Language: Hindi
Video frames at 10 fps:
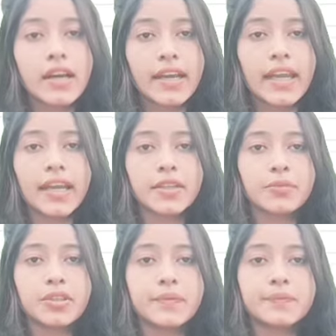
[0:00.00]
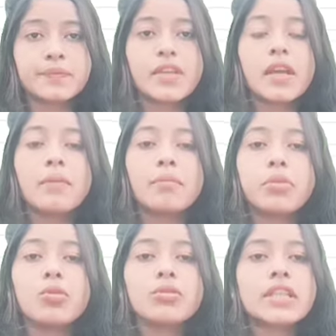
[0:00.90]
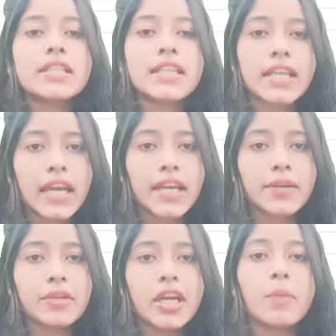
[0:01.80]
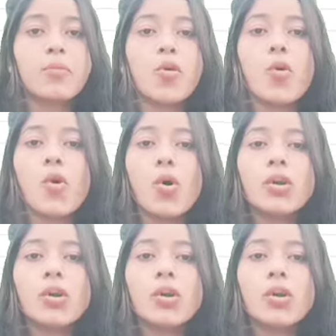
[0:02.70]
अकेडमी प्लूटस अकेडमी आपको